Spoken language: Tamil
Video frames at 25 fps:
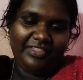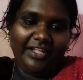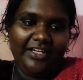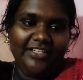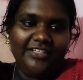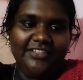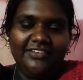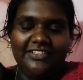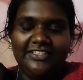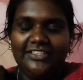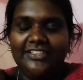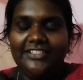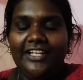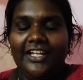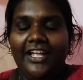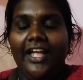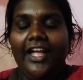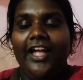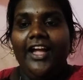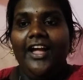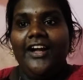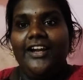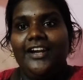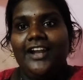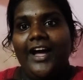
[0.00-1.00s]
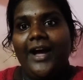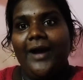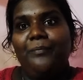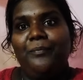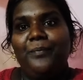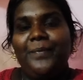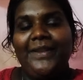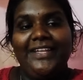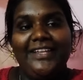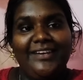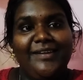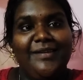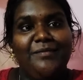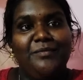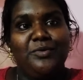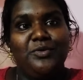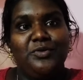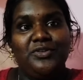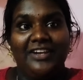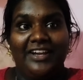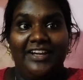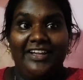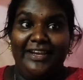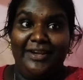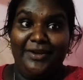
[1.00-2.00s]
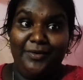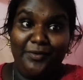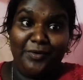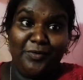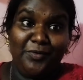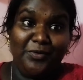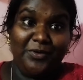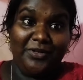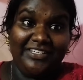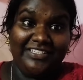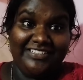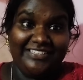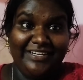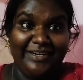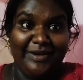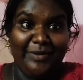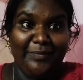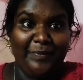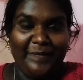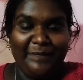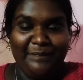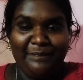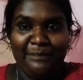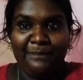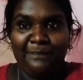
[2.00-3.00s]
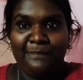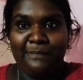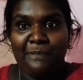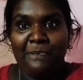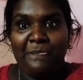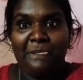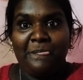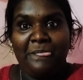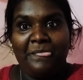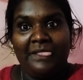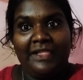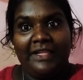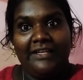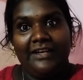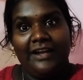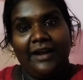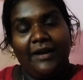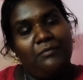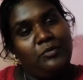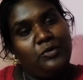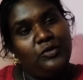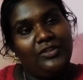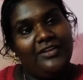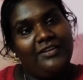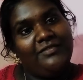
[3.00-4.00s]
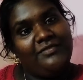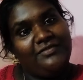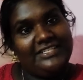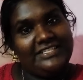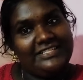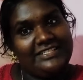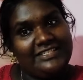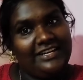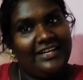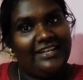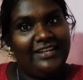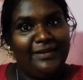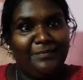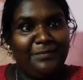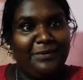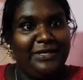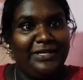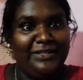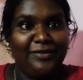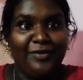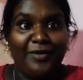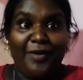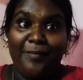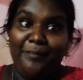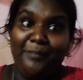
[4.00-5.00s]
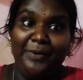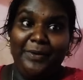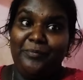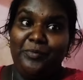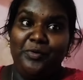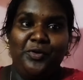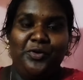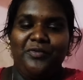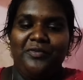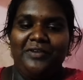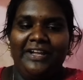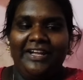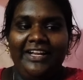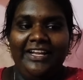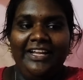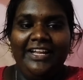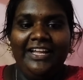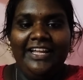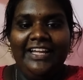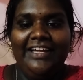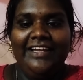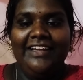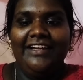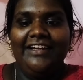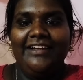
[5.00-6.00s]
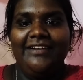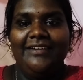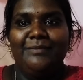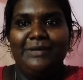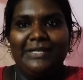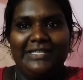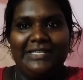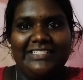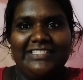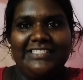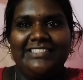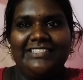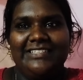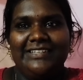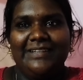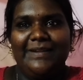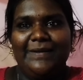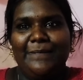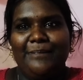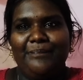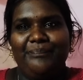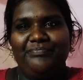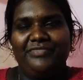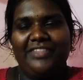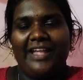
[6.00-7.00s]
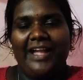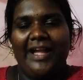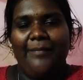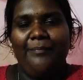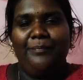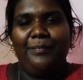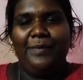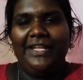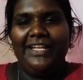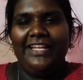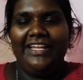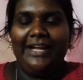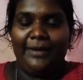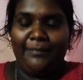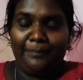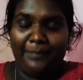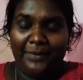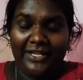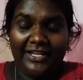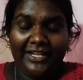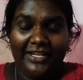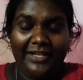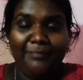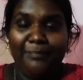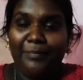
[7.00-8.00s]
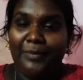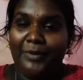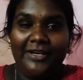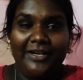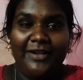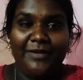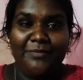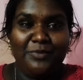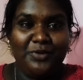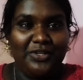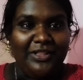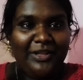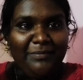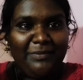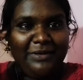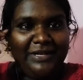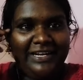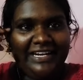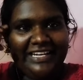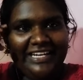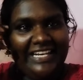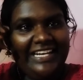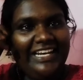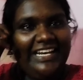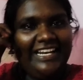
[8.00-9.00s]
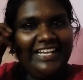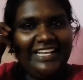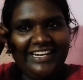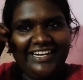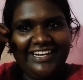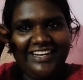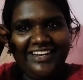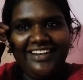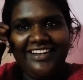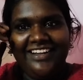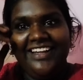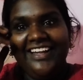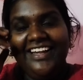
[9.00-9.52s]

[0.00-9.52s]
அது வந்து நான் அப்படி இருக்கும்போது நான் என்னோடய உலகத்தில் இருப்பேன் நான் மொதல் ஃபஸ்ட்டெல்லாம் எப்படி இருந்தேனோ அப்படி போயிடுவேன் பட் அப்படி அப்படியே இப்போ இருக்க முடியுதா அப்படின்னு கேட்டால் இல்லை ஏன்னா